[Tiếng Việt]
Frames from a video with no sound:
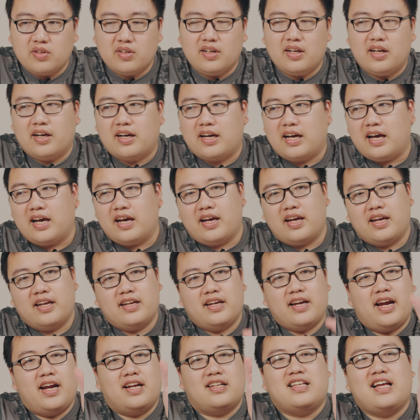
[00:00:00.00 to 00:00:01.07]
Tức là cái
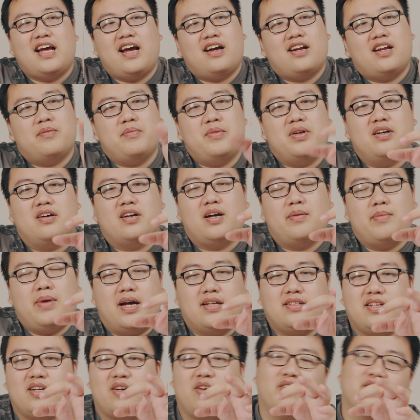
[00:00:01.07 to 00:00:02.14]
AirTag này bây giờ các
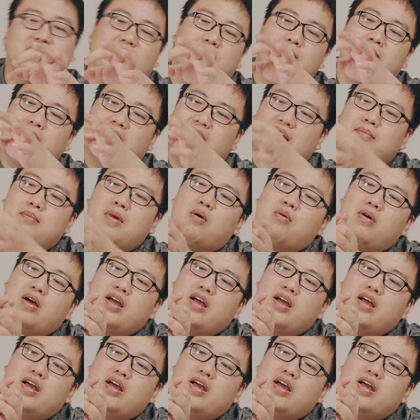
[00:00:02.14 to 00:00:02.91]
bạn sẽ có thêm mấy cái móc